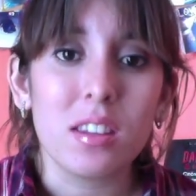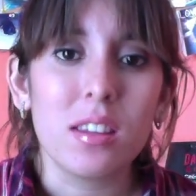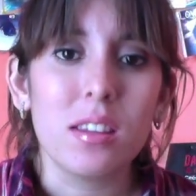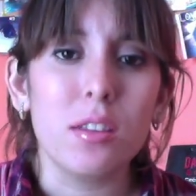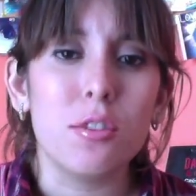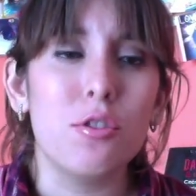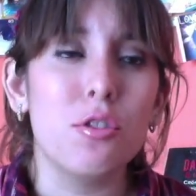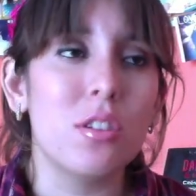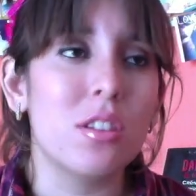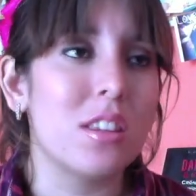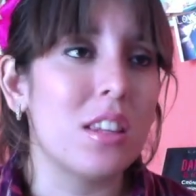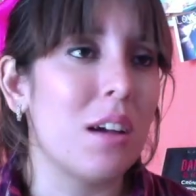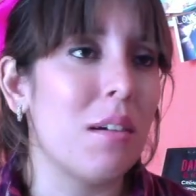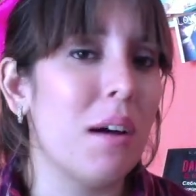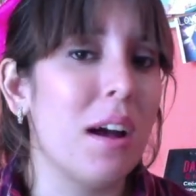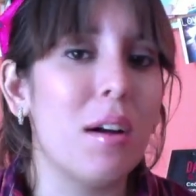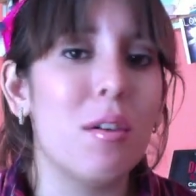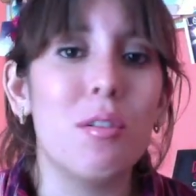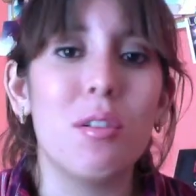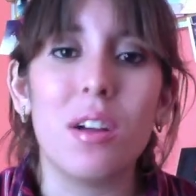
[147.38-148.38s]
yo
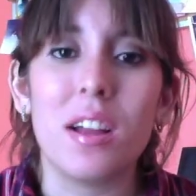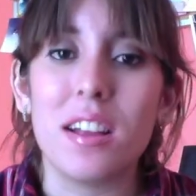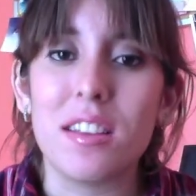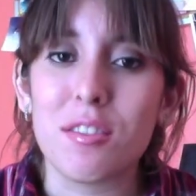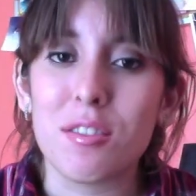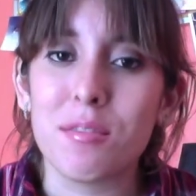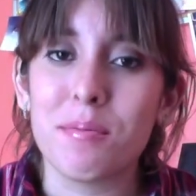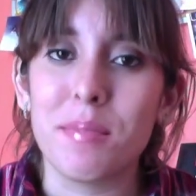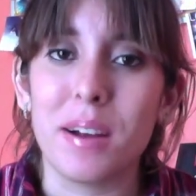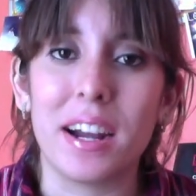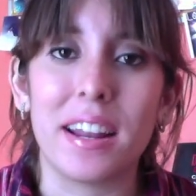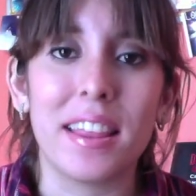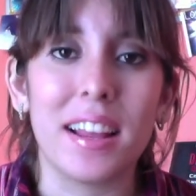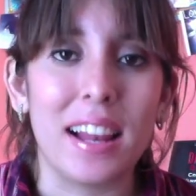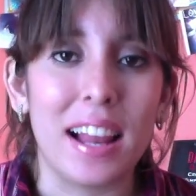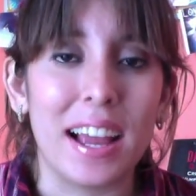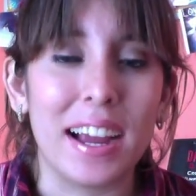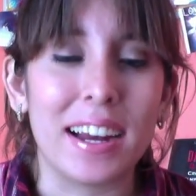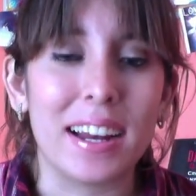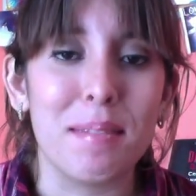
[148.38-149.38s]
estaba hecho un mar de
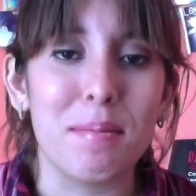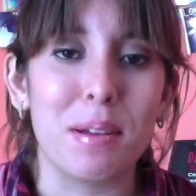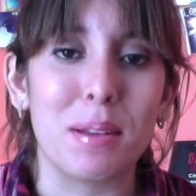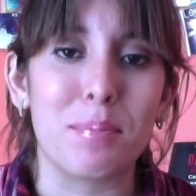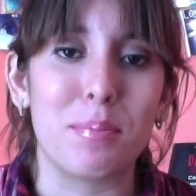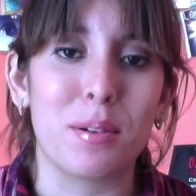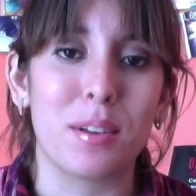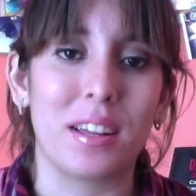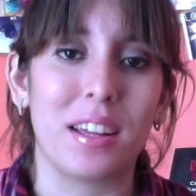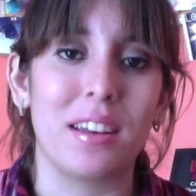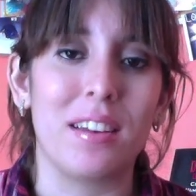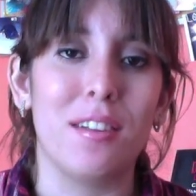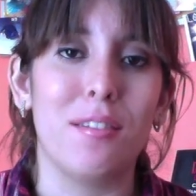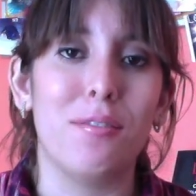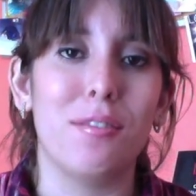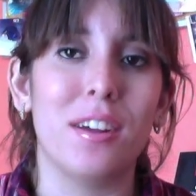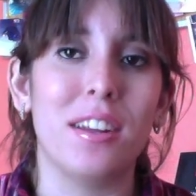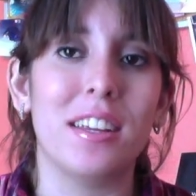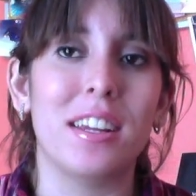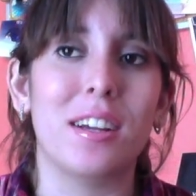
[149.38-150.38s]
lágrimas porque no
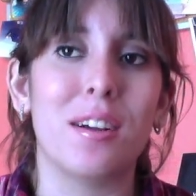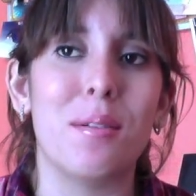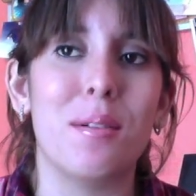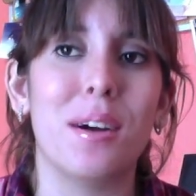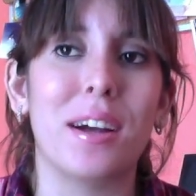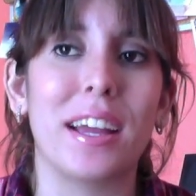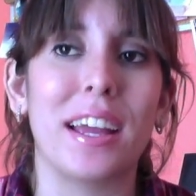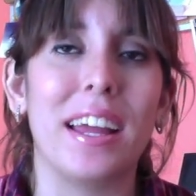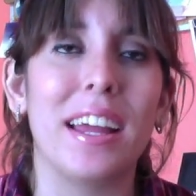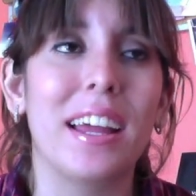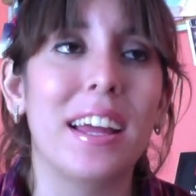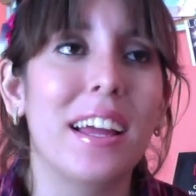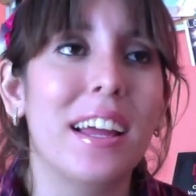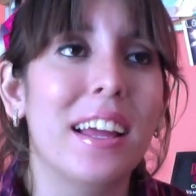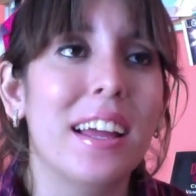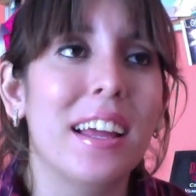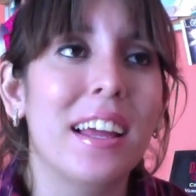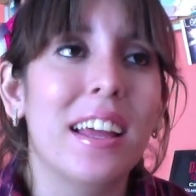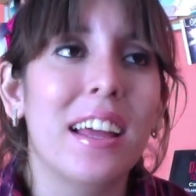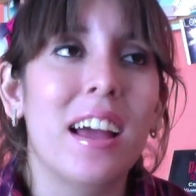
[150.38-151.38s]
fue así como que,
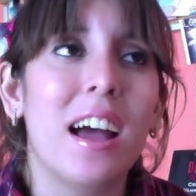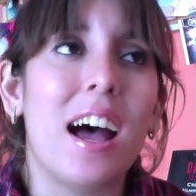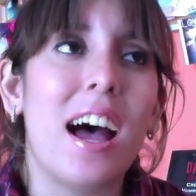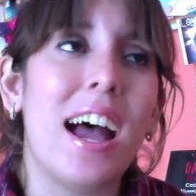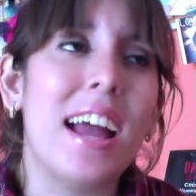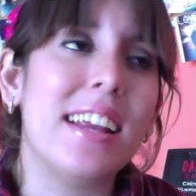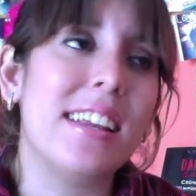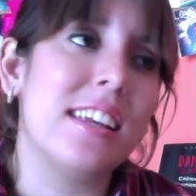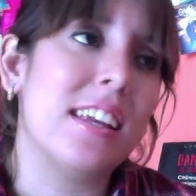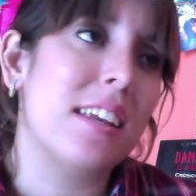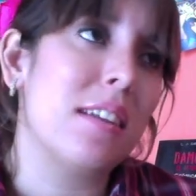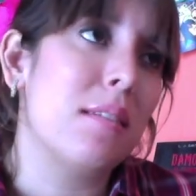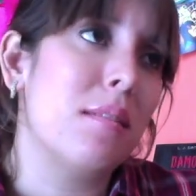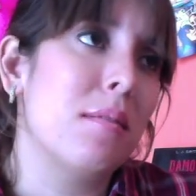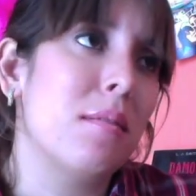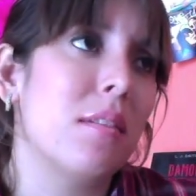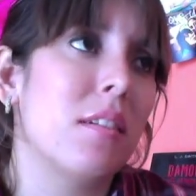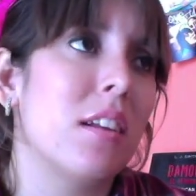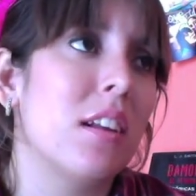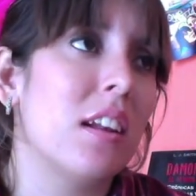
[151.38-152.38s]
ay, sí,
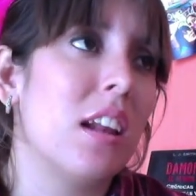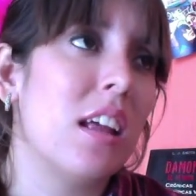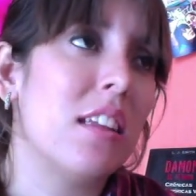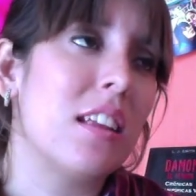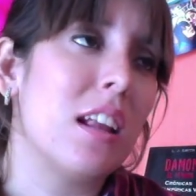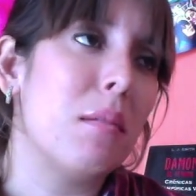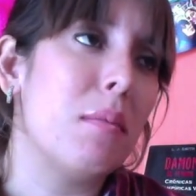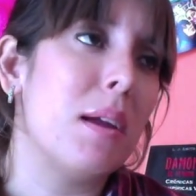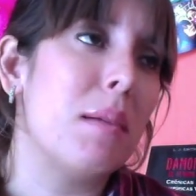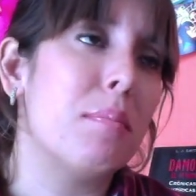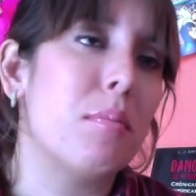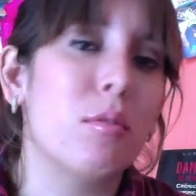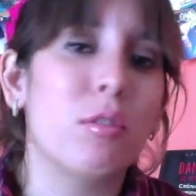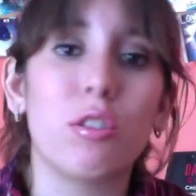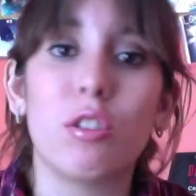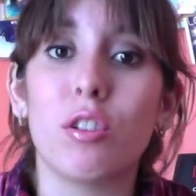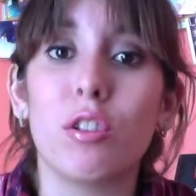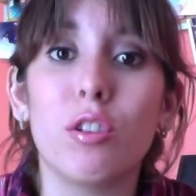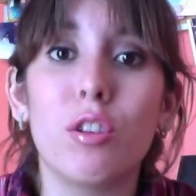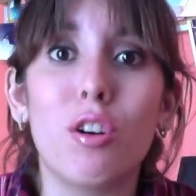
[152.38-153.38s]
la salvé y
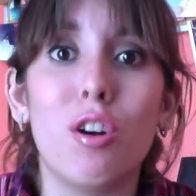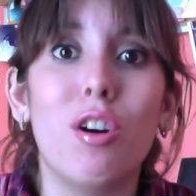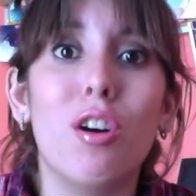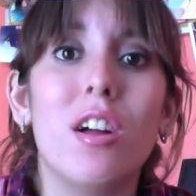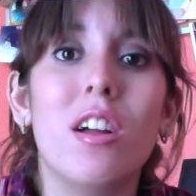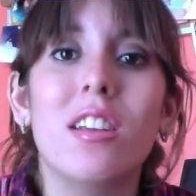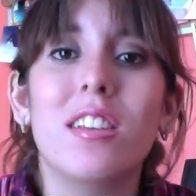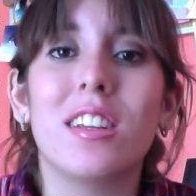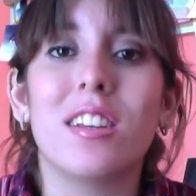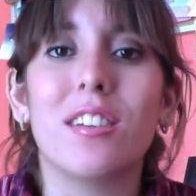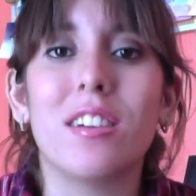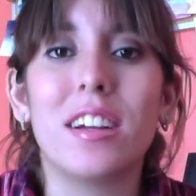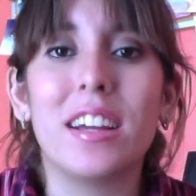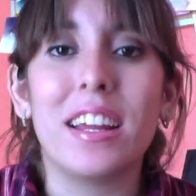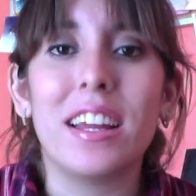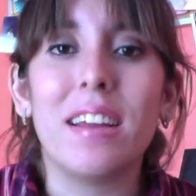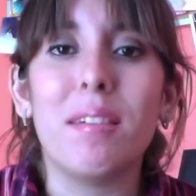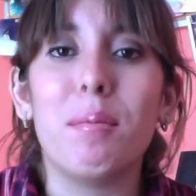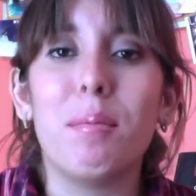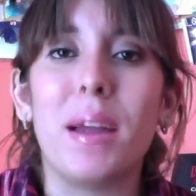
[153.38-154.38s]
punto. No, sino
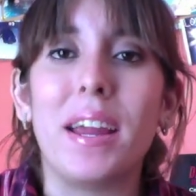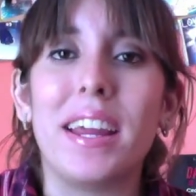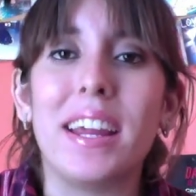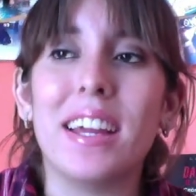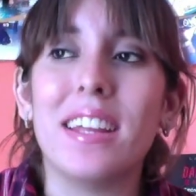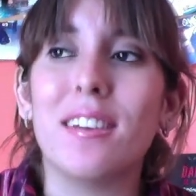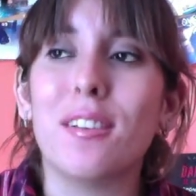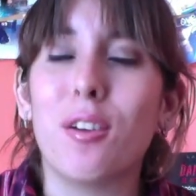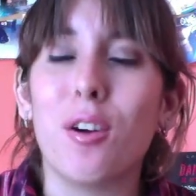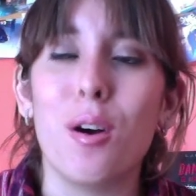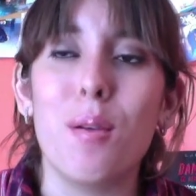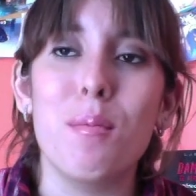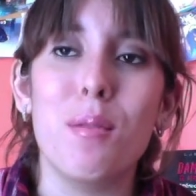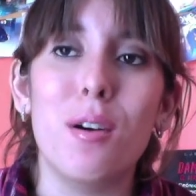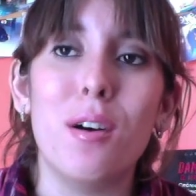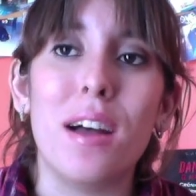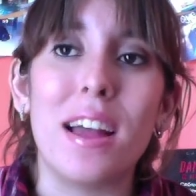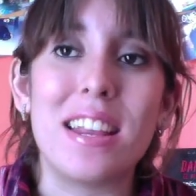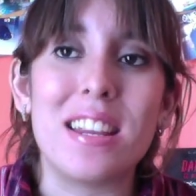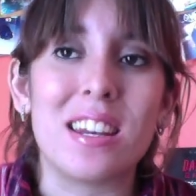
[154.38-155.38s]
que veías
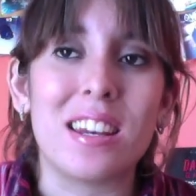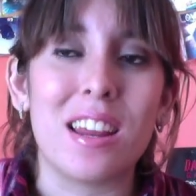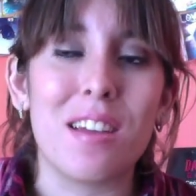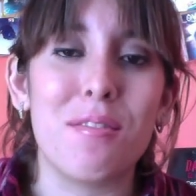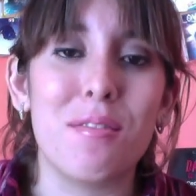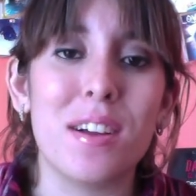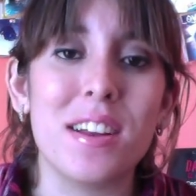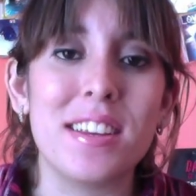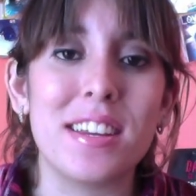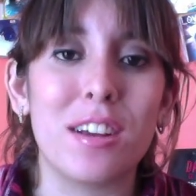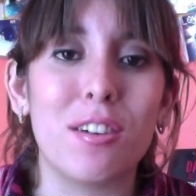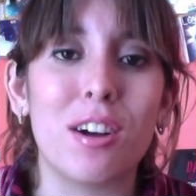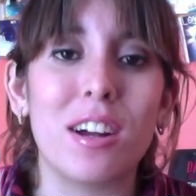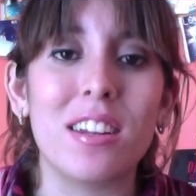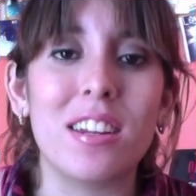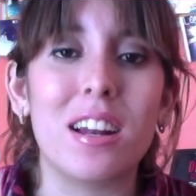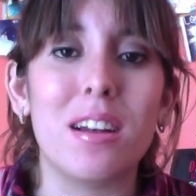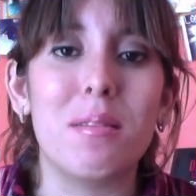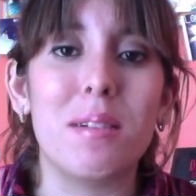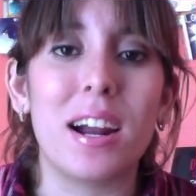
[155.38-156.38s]
cómo Stefan llegó a
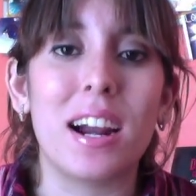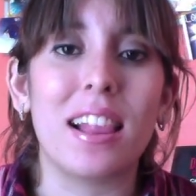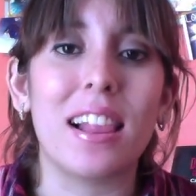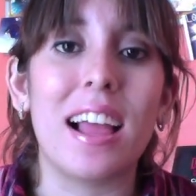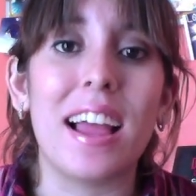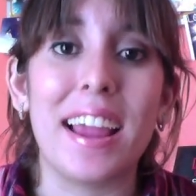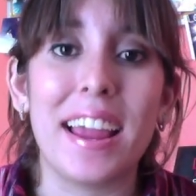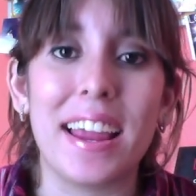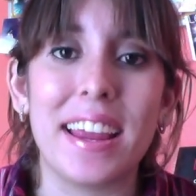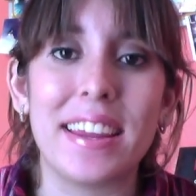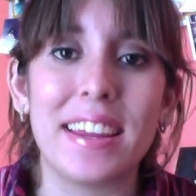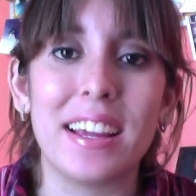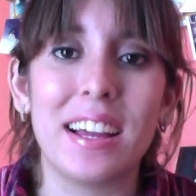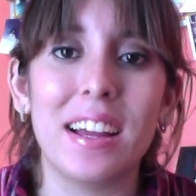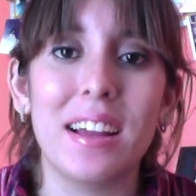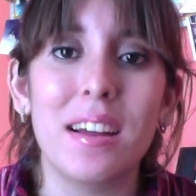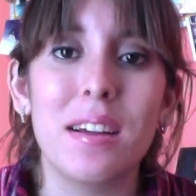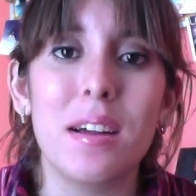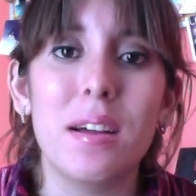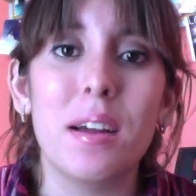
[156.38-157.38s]
salvarla a
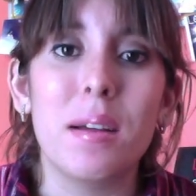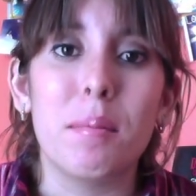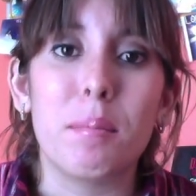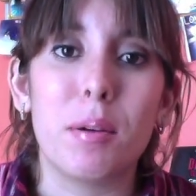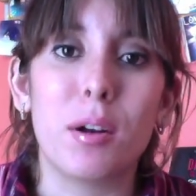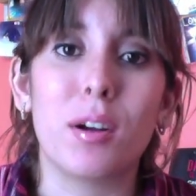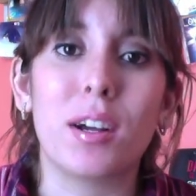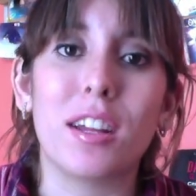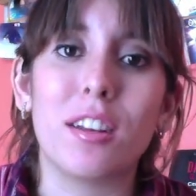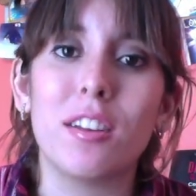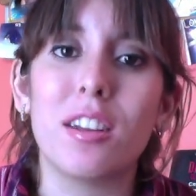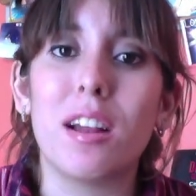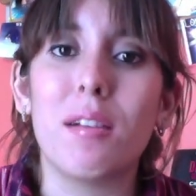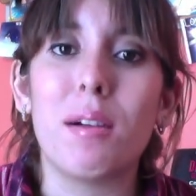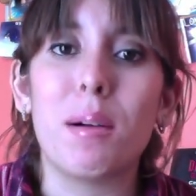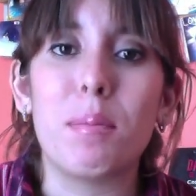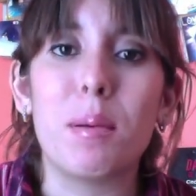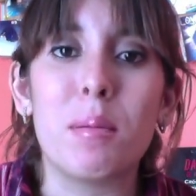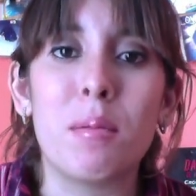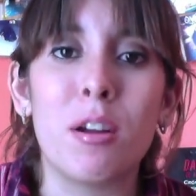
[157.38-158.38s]
ella, pero quiso
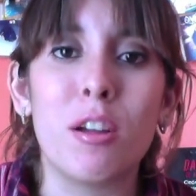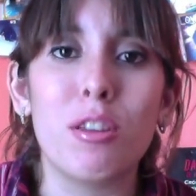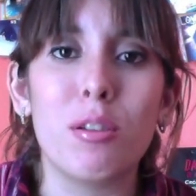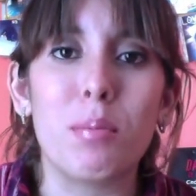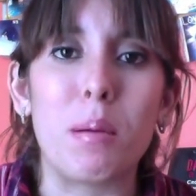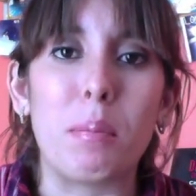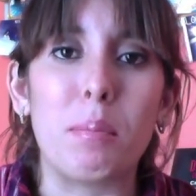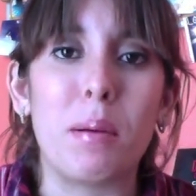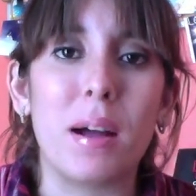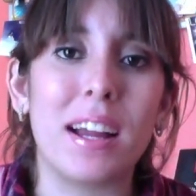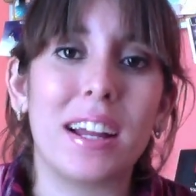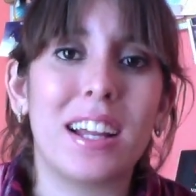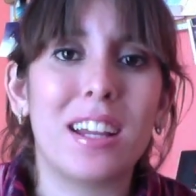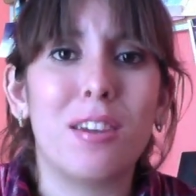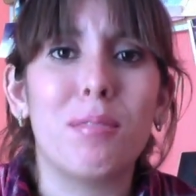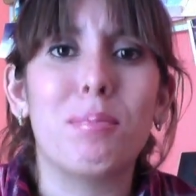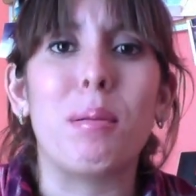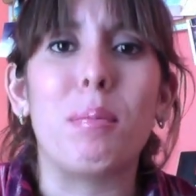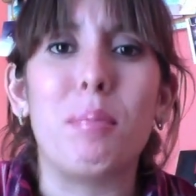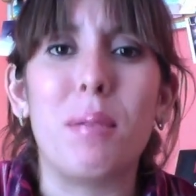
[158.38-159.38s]
salvar primero a su papá y que
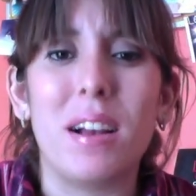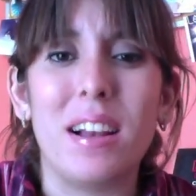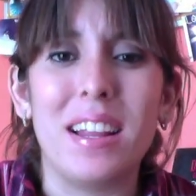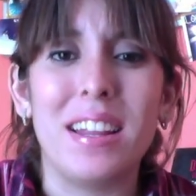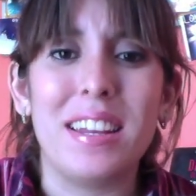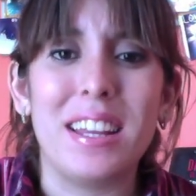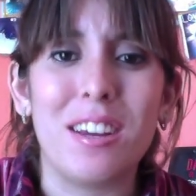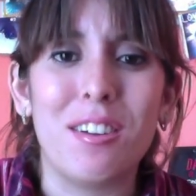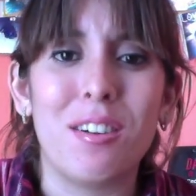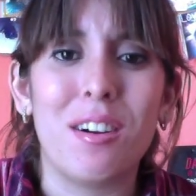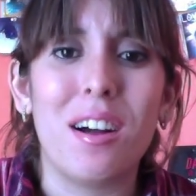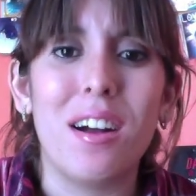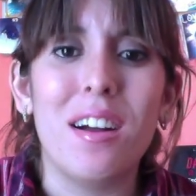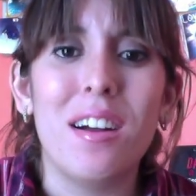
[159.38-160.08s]
su papá le dijo